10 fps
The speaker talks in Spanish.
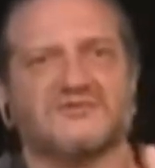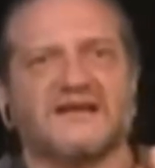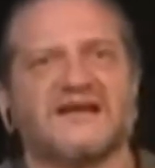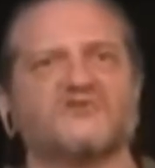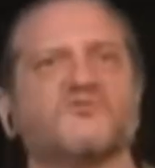
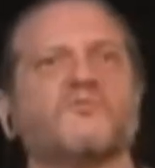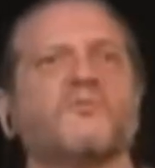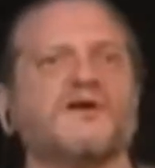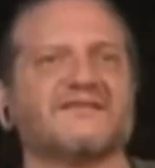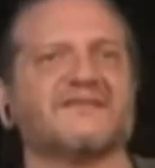de la
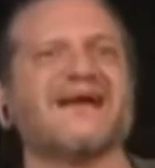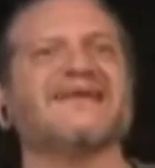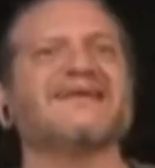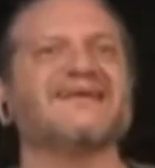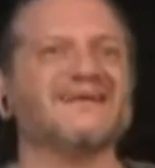supuesta
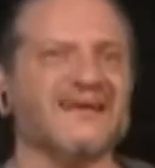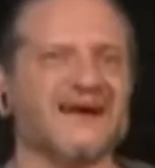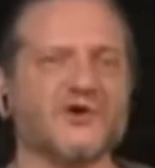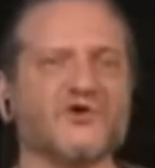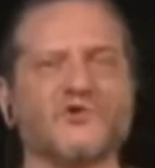
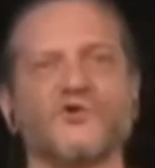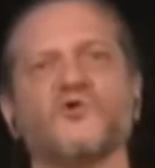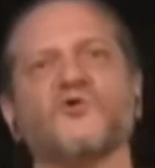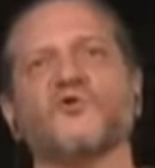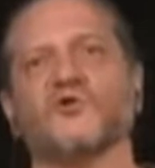línea
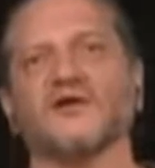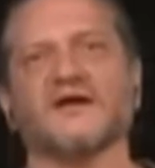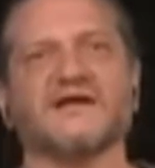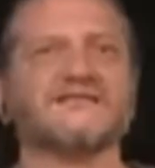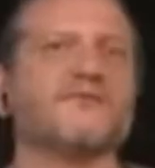cronológica